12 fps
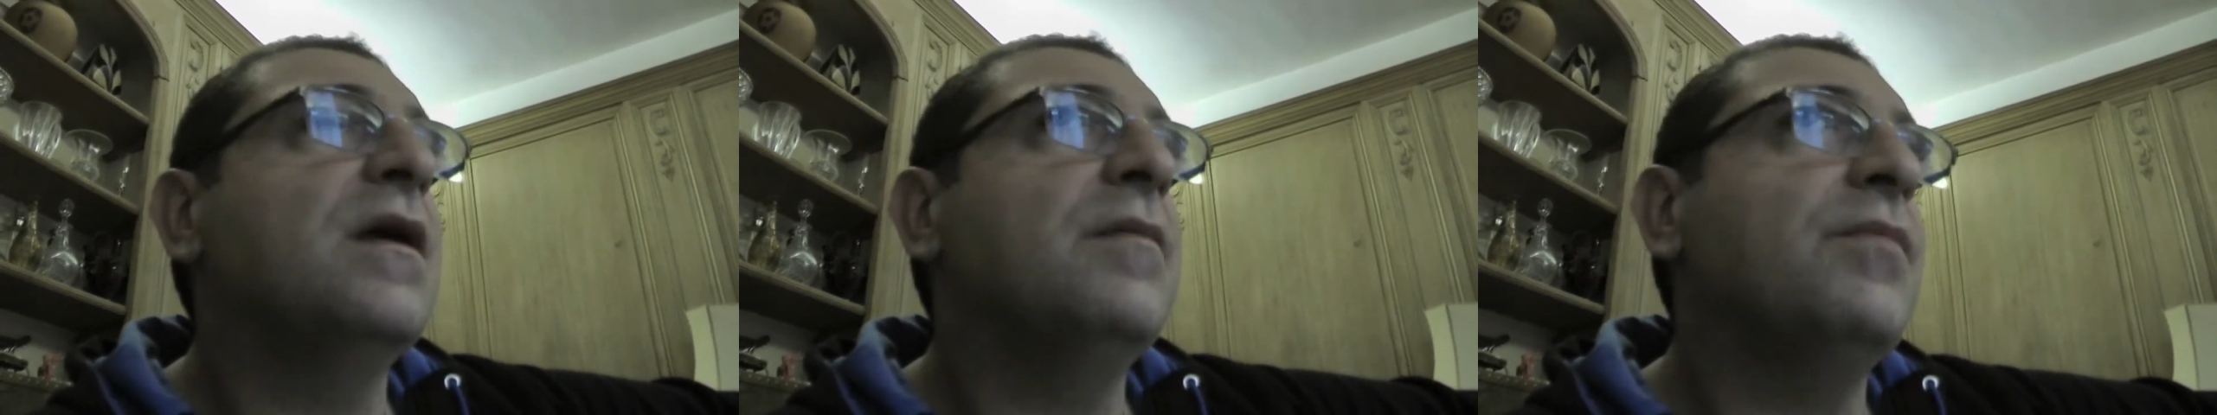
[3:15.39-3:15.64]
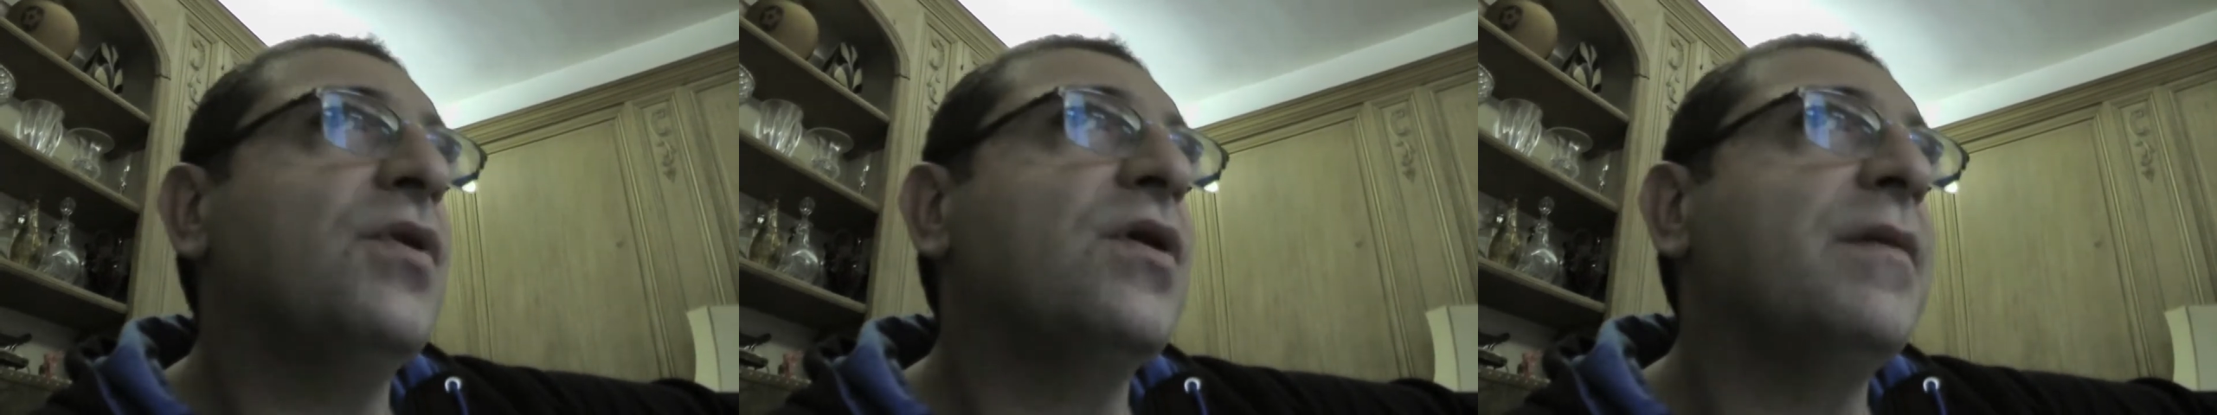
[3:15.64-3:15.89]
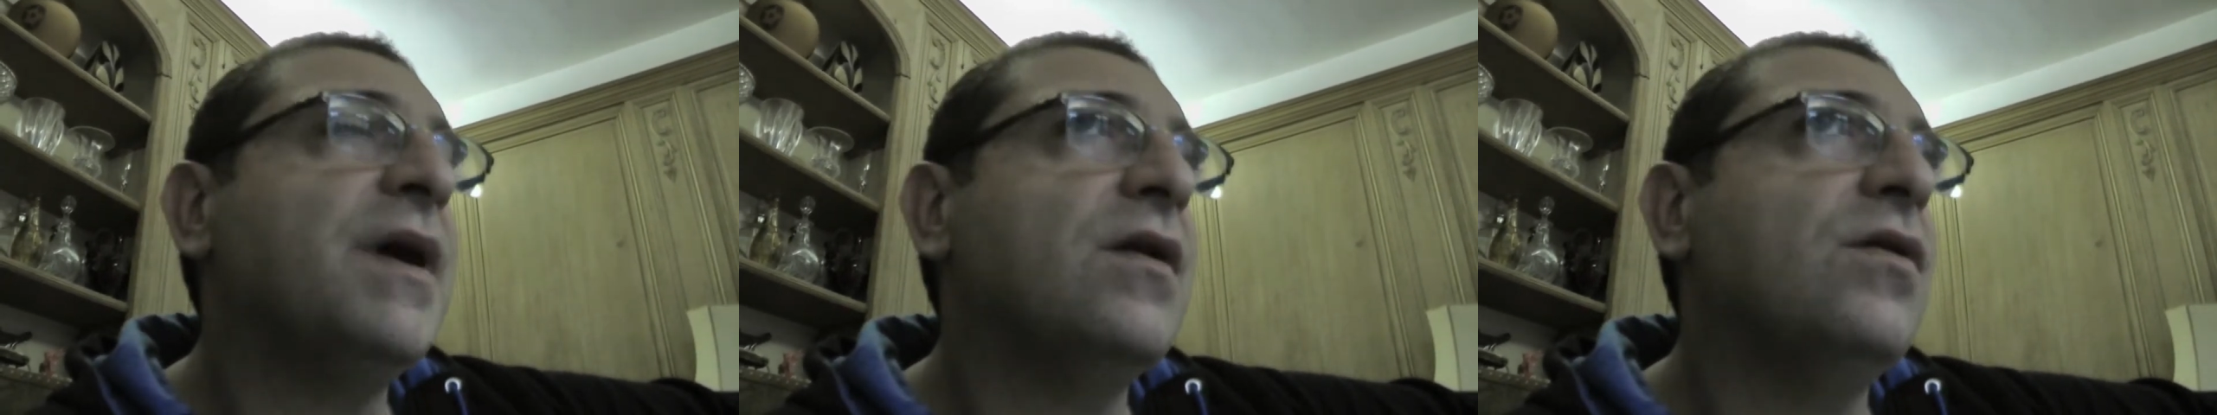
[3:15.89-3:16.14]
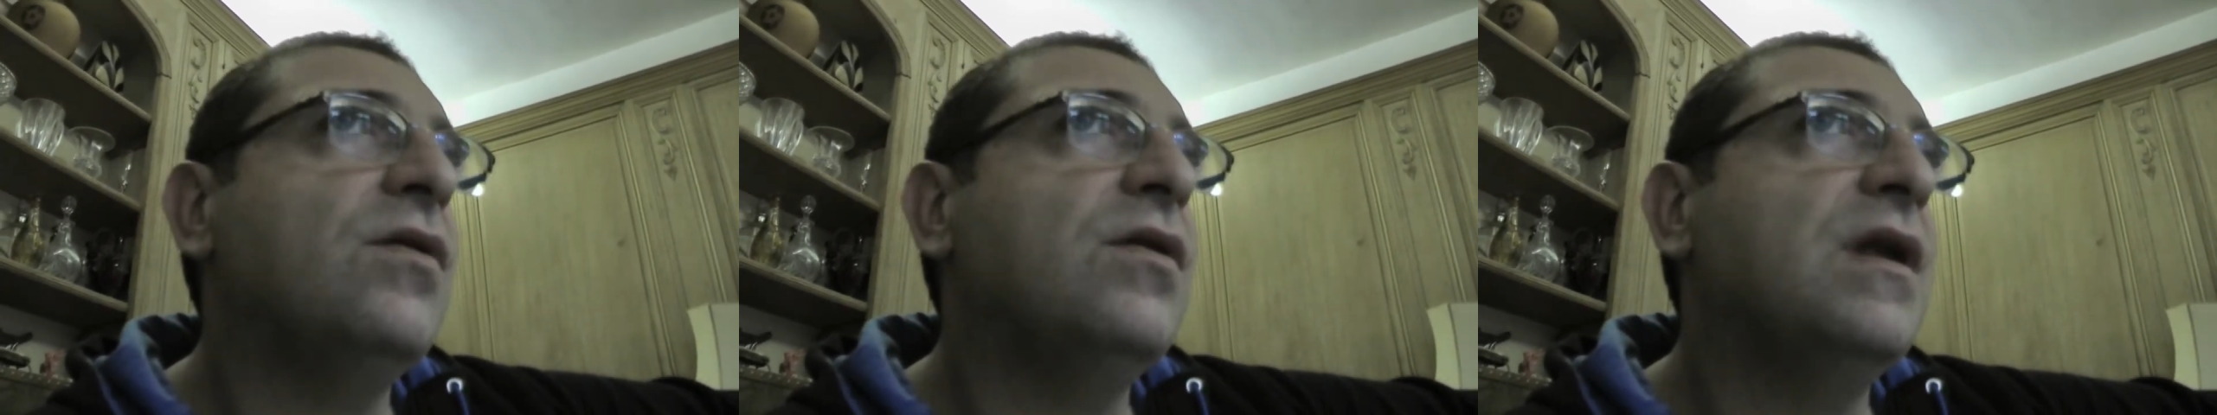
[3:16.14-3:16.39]
in poche
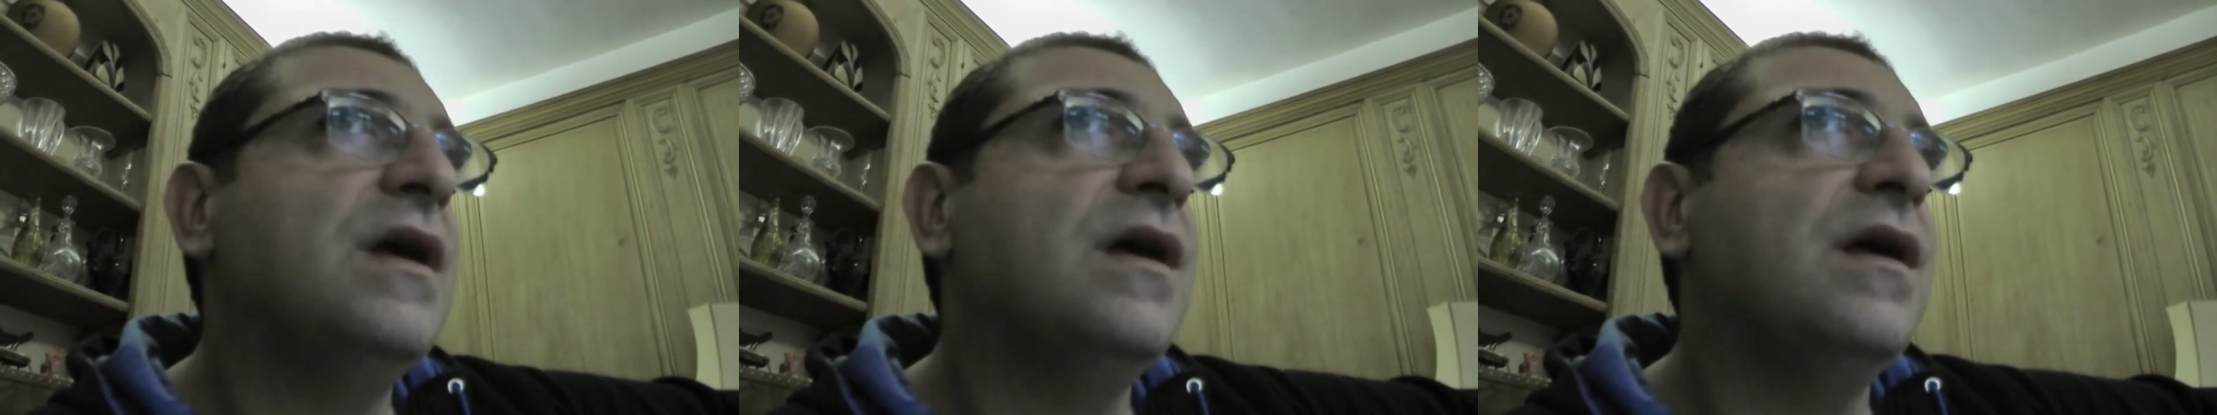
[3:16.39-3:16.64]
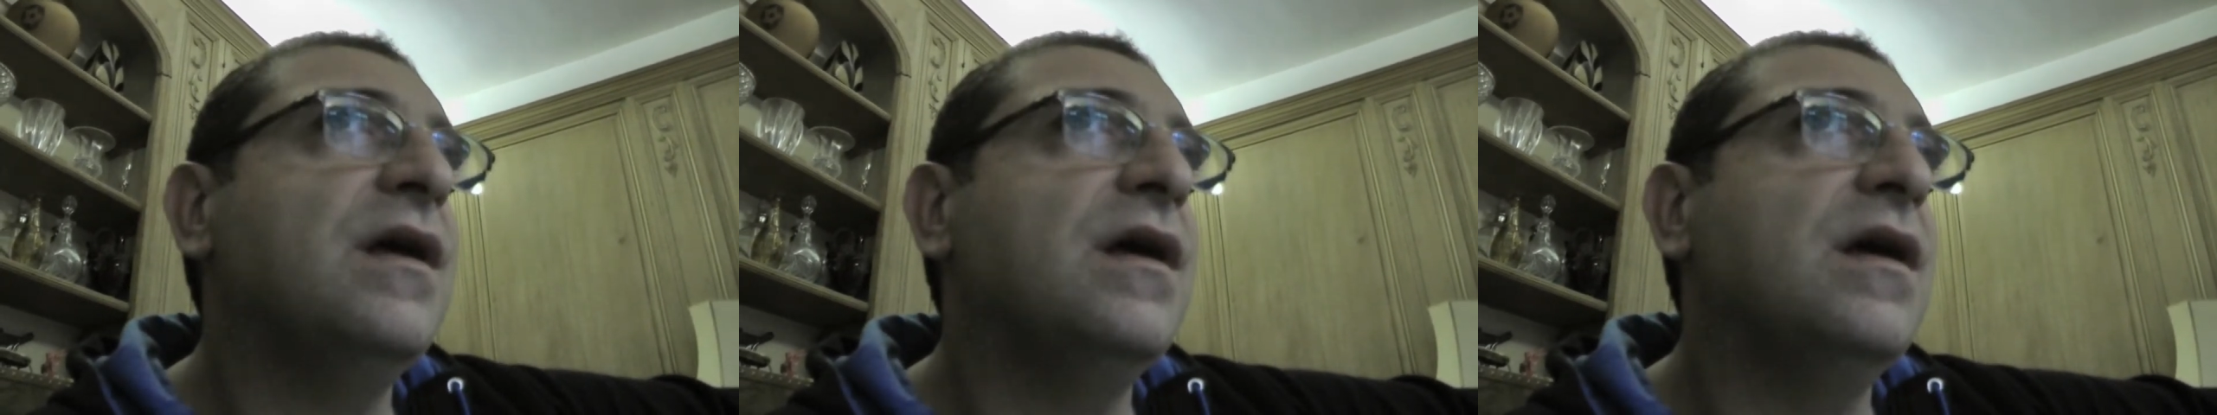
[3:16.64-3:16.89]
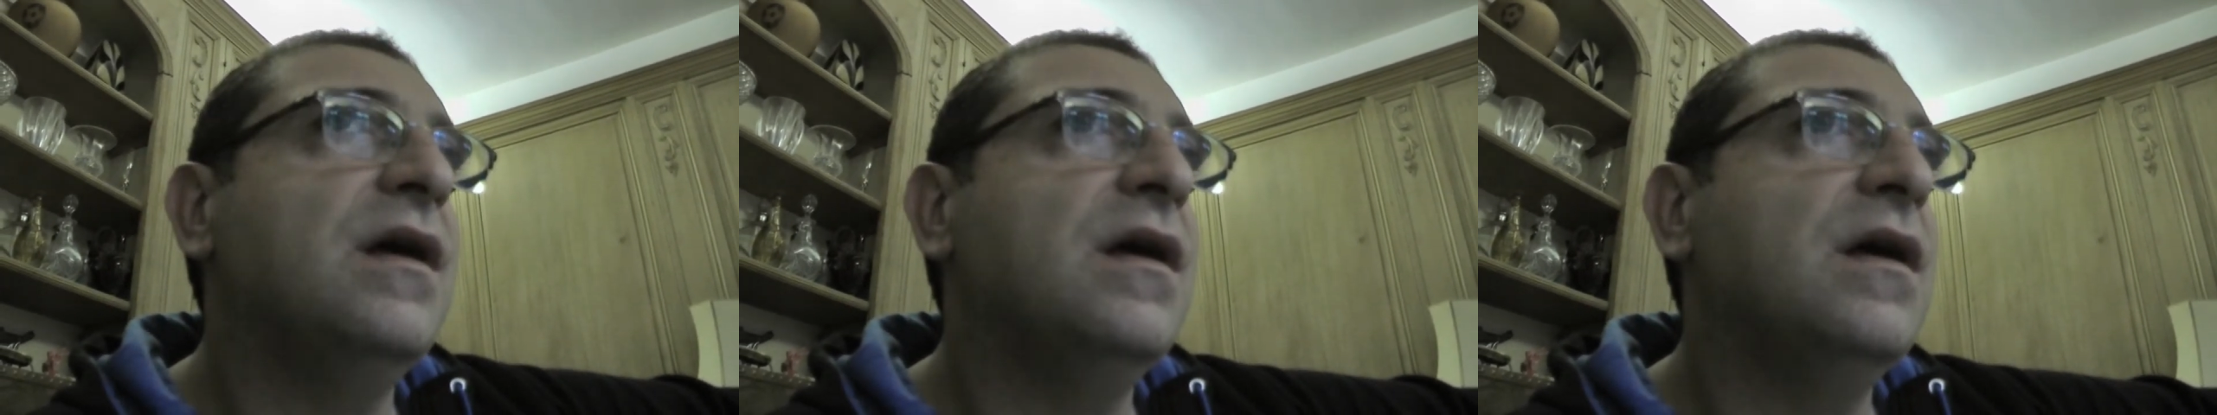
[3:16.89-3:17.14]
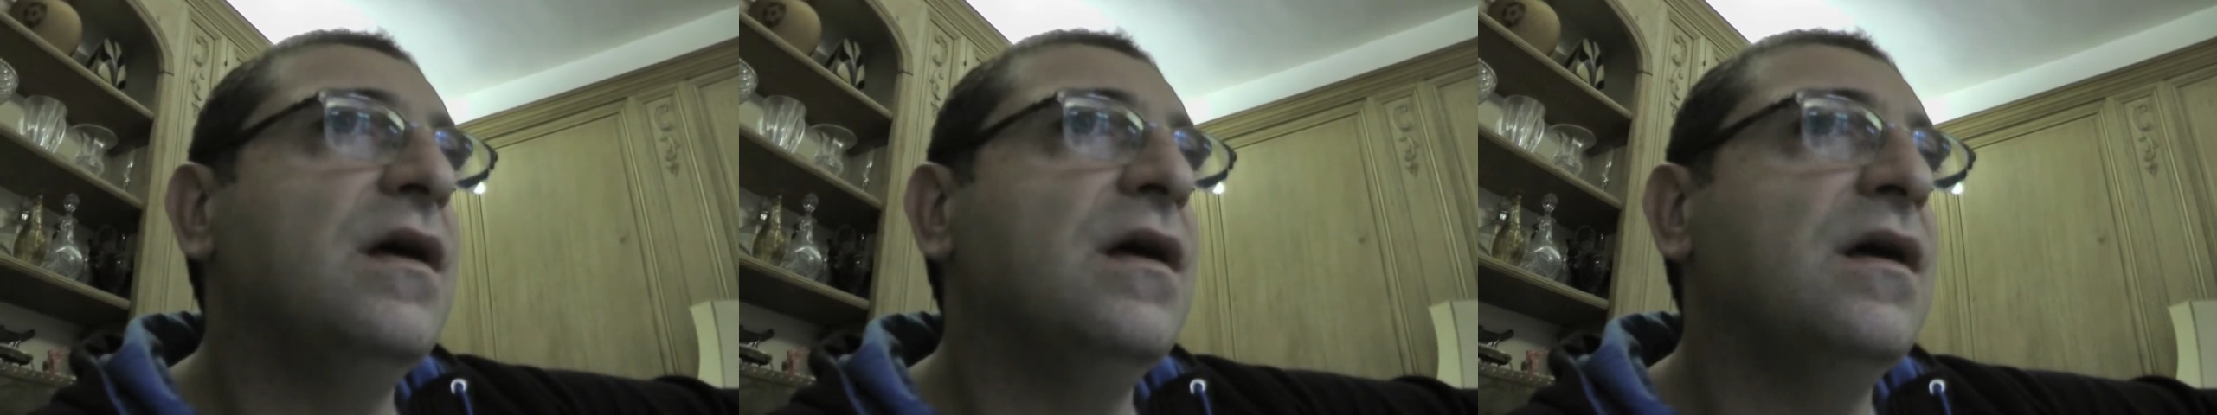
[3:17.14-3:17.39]
parole,
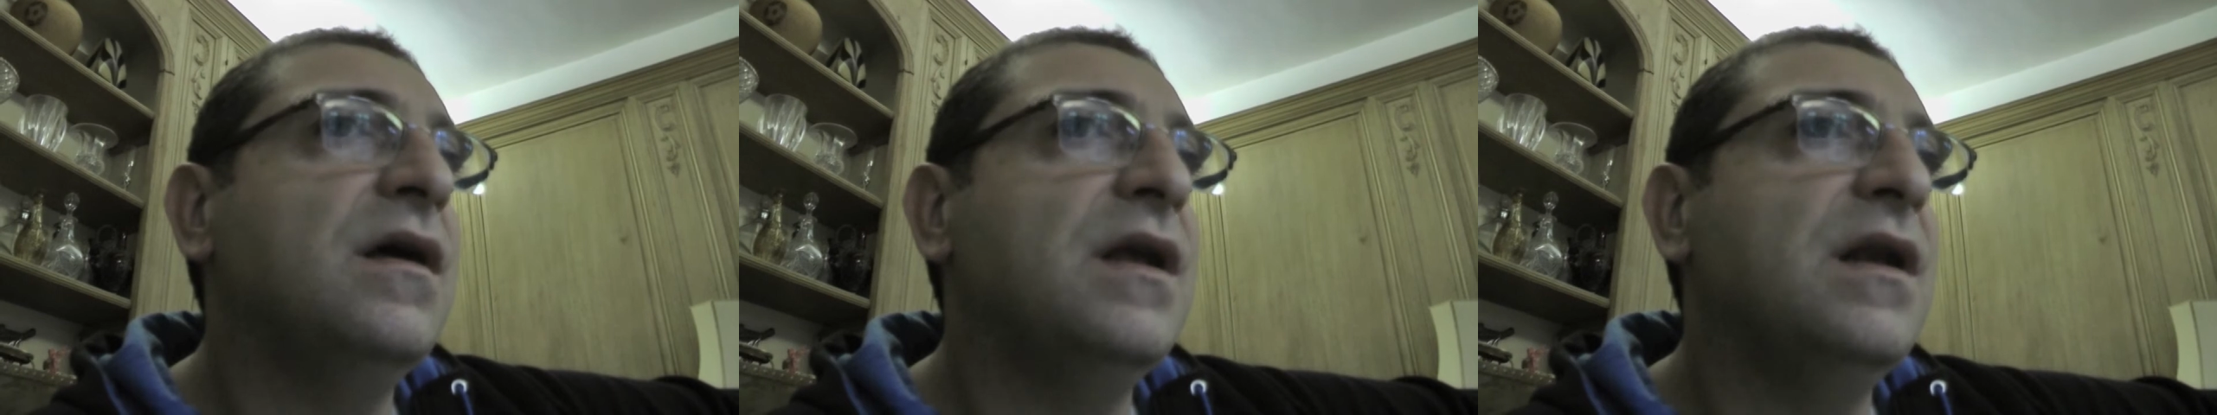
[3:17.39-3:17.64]
eh,